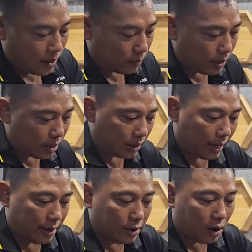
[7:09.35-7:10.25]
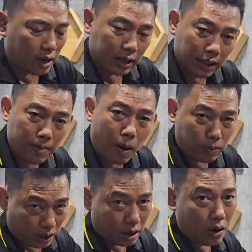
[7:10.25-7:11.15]
giống như này nó có lên tới
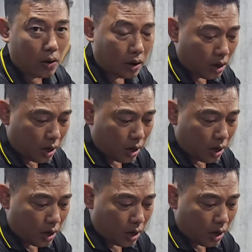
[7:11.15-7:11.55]
một ngựa luôn